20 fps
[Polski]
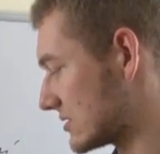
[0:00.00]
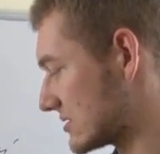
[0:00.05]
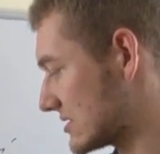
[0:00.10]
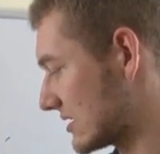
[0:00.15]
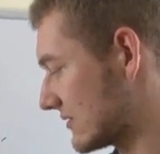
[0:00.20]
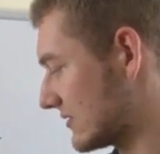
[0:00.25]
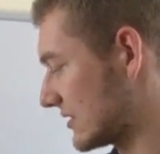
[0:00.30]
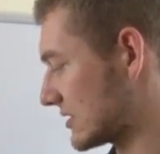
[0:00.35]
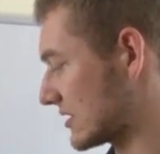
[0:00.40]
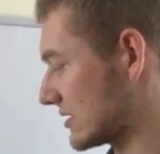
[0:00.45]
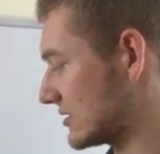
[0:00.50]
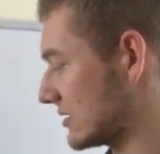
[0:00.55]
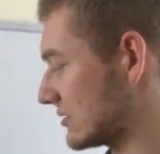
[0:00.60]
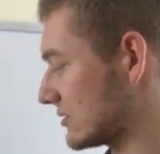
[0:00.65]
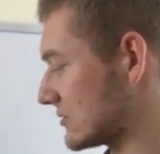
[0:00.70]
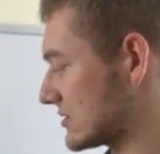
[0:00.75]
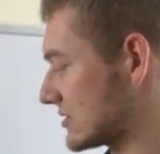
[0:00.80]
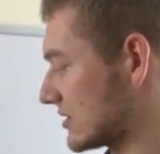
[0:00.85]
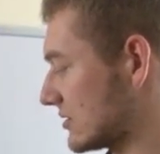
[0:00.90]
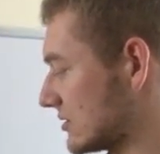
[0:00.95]
c kwadrat na
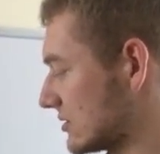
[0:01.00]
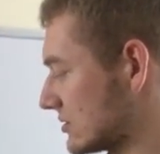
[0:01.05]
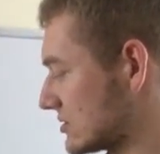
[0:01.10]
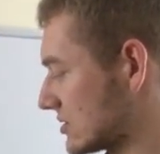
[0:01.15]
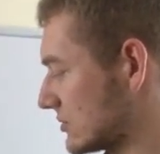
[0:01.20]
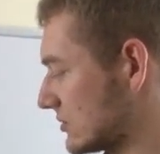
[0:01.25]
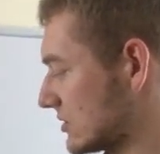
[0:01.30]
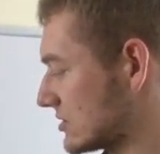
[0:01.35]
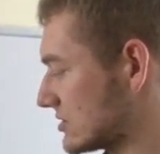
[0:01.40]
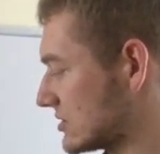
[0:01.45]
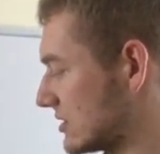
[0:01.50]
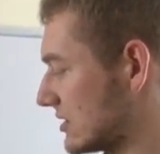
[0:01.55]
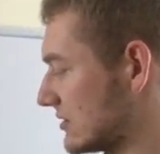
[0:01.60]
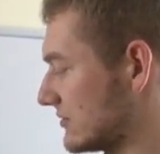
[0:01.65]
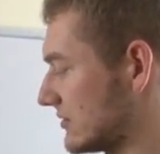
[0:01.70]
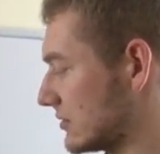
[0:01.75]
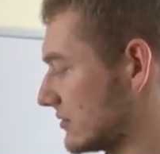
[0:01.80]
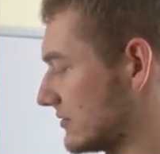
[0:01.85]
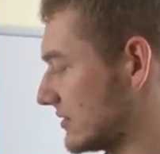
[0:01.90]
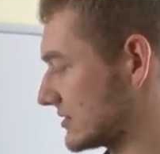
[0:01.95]
tą stronę, otrzymuję
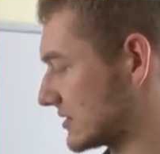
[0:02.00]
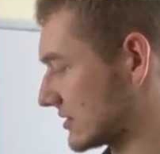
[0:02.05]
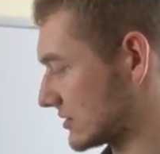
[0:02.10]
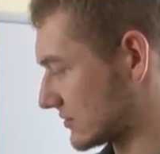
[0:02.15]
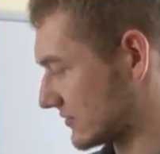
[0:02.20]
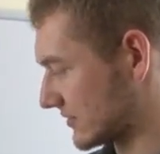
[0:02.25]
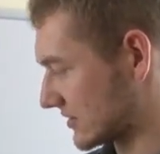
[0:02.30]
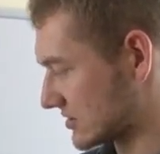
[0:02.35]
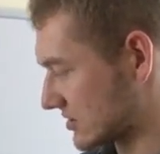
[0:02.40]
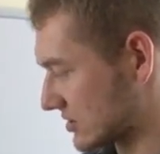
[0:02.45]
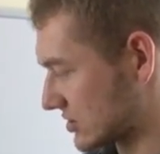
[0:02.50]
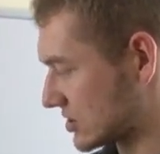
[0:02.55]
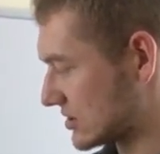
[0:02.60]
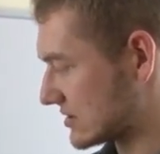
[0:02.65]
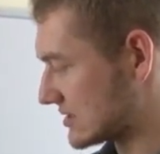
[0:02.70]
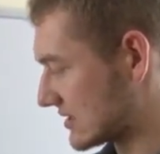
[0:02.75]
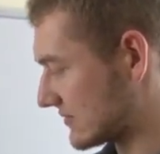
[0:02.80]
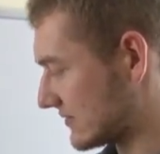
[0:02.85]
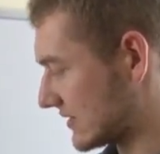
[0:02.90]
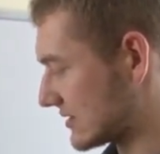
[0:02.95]
4v kwadrat równa się
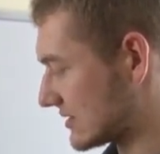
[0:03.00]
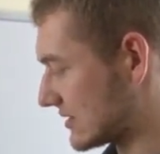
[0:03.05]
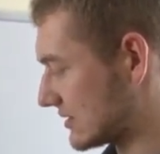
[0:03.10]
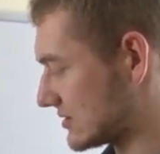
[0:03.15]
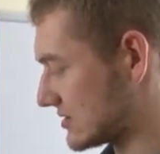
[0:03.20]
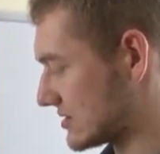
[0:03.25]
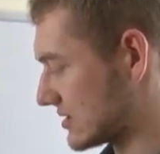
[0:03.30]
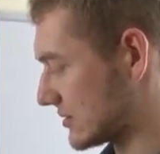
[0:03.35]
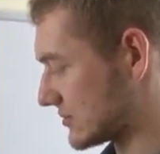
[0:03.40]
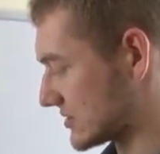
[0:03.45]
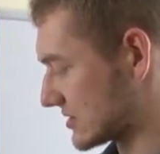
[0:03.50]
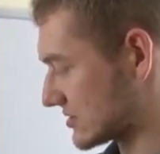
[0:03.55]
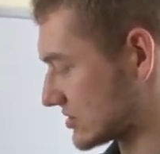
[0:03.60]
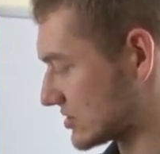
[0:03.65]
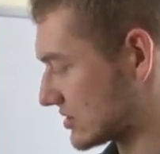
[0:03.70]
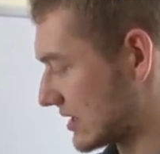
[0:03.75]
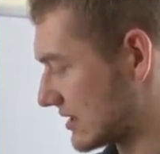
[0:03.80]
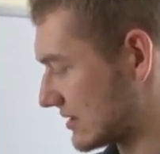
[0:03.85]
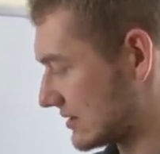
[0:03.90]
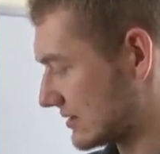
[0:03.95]
3c kwadrat, dzielę przez
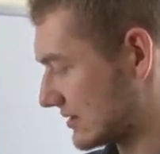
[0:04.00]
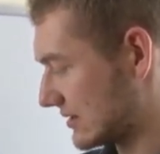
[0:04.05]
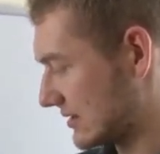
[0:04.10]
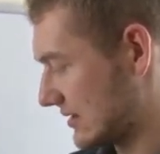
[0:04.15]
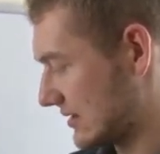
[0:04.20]
4,